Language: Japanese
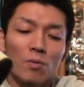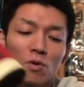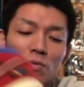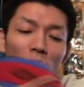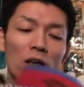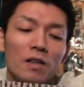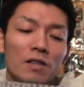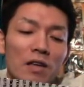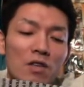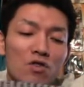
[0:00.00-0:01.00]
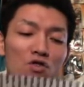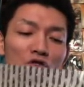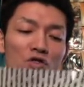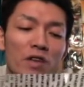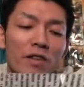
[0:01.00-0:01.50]
僕のにせんじゅう
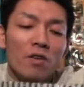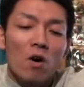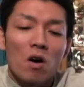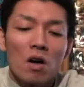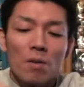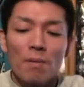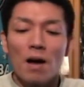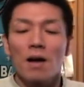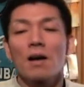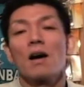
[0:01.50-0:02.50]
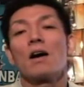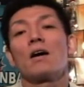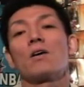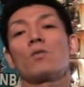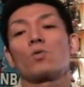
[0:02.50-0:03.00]
きゅうねんの、ま
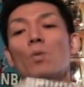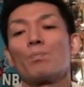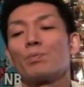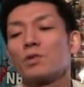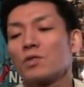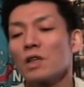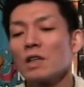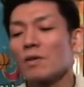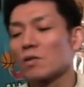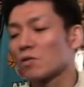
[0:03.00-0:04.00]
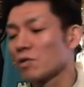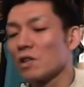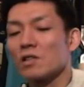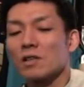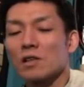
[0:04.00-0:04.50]
あ、あの、トップスリーに君
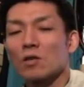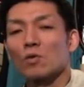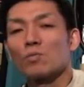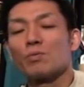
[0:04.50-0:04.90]
臨したしたという、